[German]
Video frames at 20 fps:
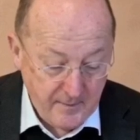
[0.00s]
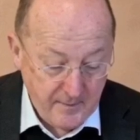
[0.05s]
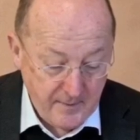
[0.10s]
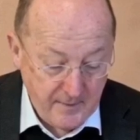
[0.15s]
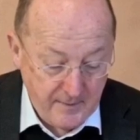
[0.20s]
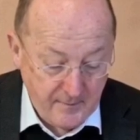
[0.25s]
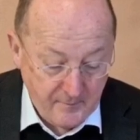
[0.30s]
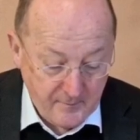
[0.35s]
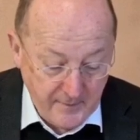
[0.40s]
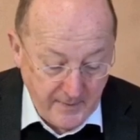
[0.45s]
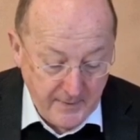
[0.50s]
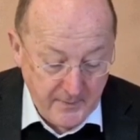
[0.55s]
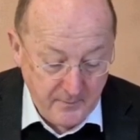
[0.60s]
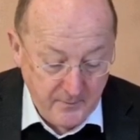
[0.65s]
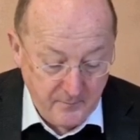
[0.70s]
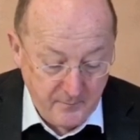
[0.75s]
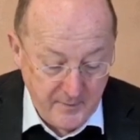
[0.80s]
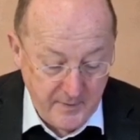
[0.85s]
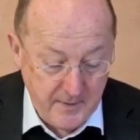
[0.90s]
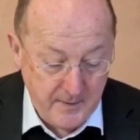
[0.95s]
in
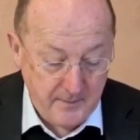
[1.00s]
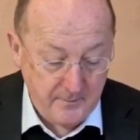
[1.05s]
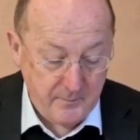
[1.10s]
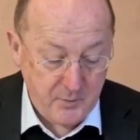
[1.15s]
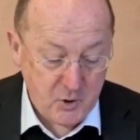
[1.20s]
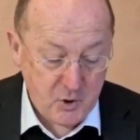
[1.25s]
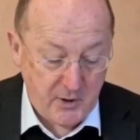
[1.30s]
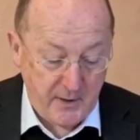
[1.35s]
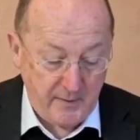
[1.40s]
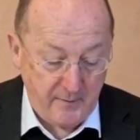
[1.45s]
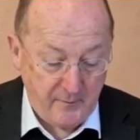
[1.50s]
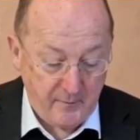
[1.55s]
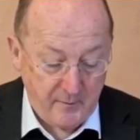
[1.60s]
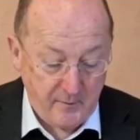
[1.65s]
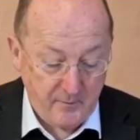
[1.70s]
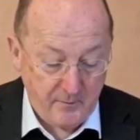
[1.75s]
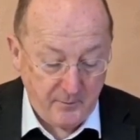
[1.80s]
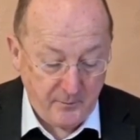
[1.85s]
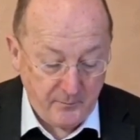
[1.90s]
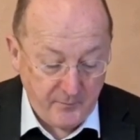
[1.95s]
seinem Willen
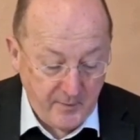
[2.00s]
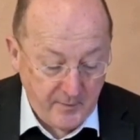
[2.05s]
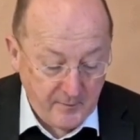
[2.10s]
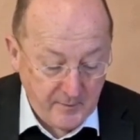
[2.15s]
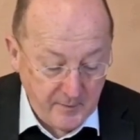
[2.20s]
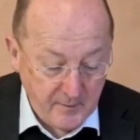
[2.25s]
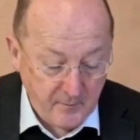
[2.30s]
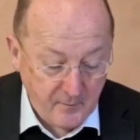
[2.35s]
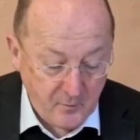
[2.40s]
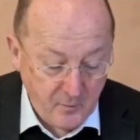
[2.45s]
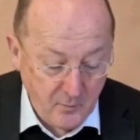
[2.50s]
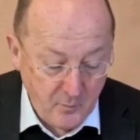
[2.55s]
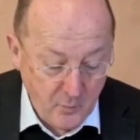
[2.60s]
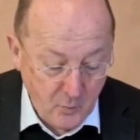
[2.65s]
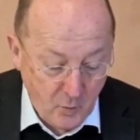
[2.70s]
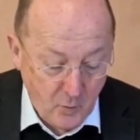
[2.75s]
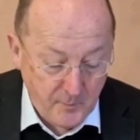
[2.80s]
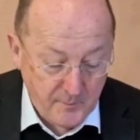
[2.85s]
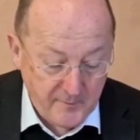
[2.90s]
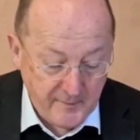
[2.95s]
beschließt. Wir sind zum
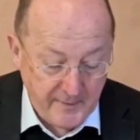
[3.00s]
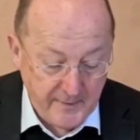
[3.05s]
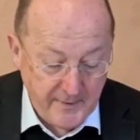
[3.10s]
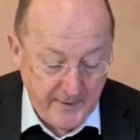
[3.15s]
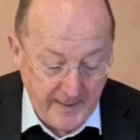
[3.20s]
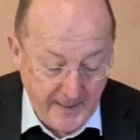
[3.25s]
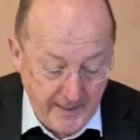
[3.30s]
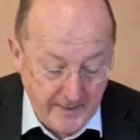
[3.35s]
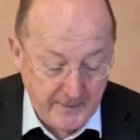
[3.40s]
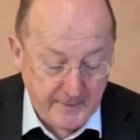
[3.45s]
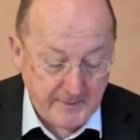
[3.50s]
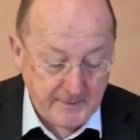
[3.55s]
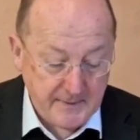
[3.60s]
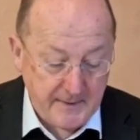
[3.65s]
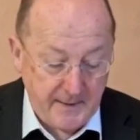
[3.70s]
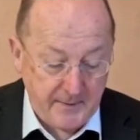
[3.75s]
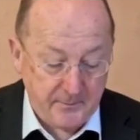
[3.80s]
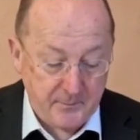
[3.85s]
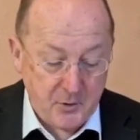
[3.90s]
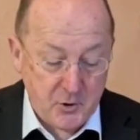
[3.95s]
Lob seiner
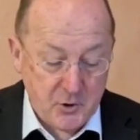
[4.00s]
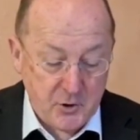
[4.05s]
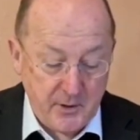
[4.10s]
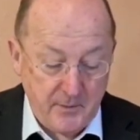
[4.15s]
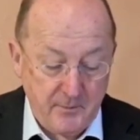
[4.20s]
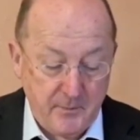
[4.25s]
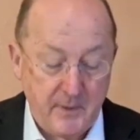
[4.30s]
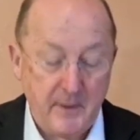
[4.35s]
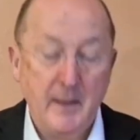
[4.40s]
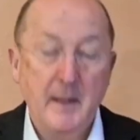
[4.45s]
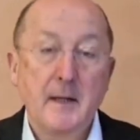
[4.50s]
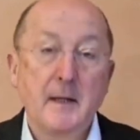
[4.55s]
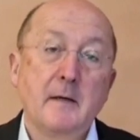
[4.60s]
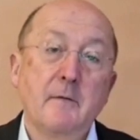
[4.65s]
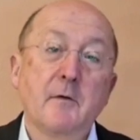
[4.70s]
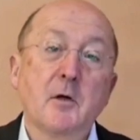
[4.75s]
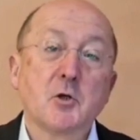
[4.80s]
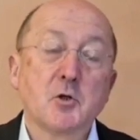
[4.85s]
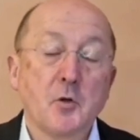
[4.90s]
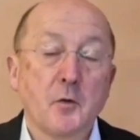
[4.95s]
Herrlichkeit bestimmt, die
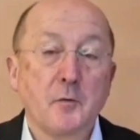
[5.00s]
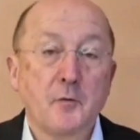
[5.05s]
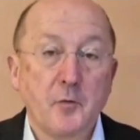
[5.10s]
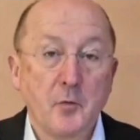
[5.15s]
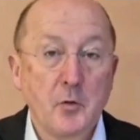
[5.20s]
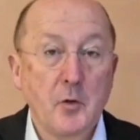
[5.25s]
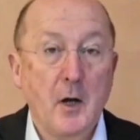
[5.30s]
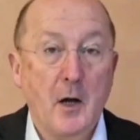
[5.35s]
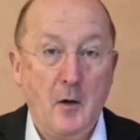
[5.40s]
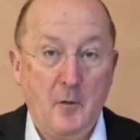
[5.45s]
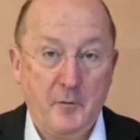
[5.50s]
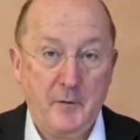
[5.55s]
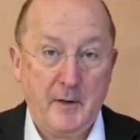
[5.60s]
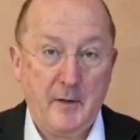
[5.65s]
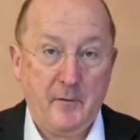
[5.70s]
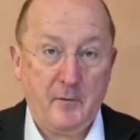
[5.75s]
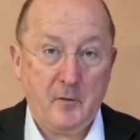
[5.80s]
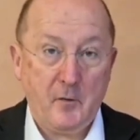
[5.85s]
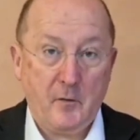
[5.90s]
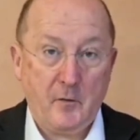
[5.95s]
wir schon früher auf
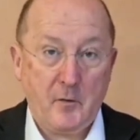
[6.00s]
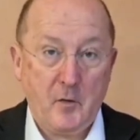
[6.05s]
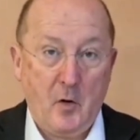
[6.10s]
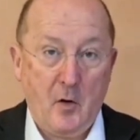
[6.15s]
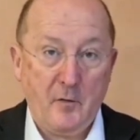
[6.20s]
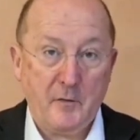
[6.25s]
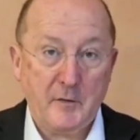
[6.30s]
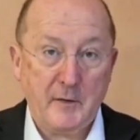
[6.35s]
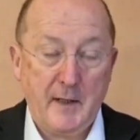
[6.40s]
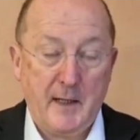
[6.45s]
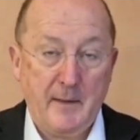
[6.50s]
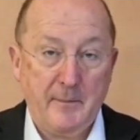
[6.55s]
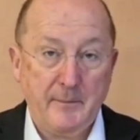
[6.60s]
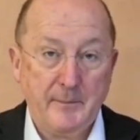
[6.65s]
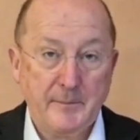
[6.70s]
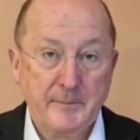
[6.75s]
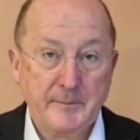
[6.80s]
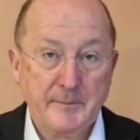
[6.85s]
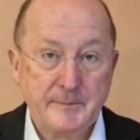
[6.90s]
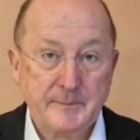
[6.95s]
Christus gehofft haben.
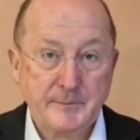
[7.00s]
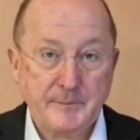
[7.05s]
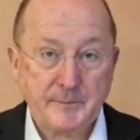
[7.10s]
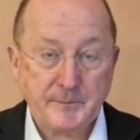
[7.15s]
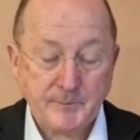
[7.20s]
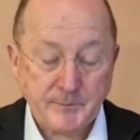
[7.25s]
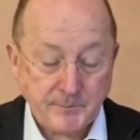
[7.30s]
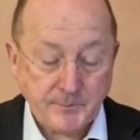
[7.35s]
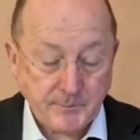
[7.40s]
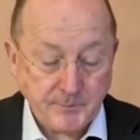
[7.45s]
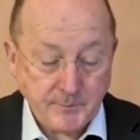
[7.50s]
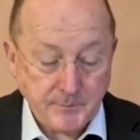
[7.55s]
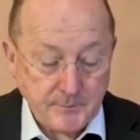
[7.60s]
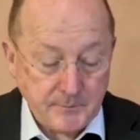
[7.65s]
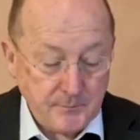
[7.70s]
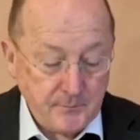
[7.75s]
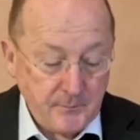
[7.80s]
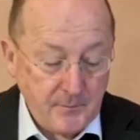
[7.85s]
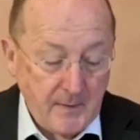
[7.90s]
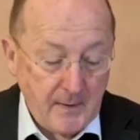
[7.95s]

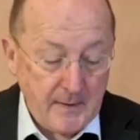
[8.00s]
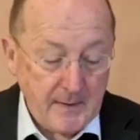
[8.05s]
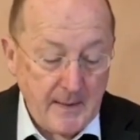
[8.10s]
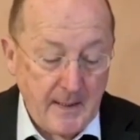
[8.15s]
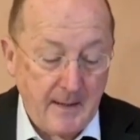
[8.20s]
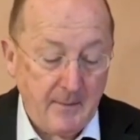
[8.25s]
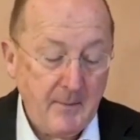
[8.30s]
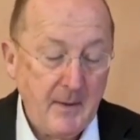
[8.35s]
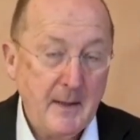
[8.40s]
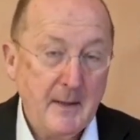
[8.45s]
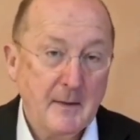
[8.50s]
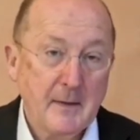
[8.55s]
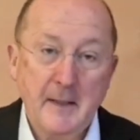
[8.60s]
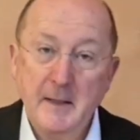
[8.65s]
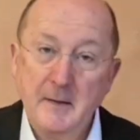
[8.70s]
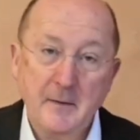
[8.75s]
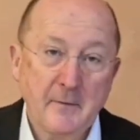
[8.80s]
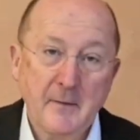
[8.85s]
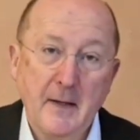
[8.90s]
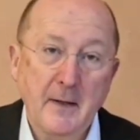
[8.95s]
Ja,
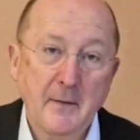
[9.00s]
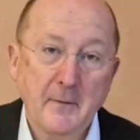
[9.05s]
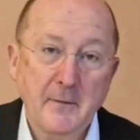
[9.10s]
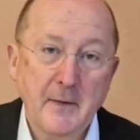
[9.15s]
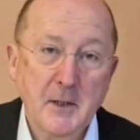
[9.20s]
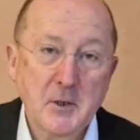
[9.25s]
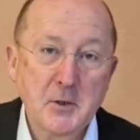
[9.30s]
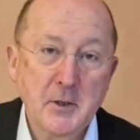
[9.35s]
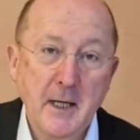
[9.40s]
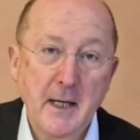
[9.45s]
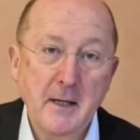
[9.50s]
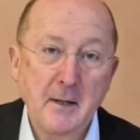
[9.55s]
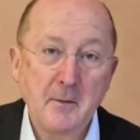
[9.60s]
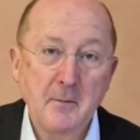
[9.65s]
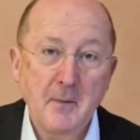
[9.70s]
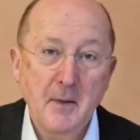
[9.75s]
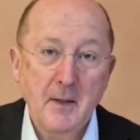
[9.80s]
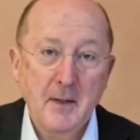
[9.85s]
geht jetzt alles sehr schnell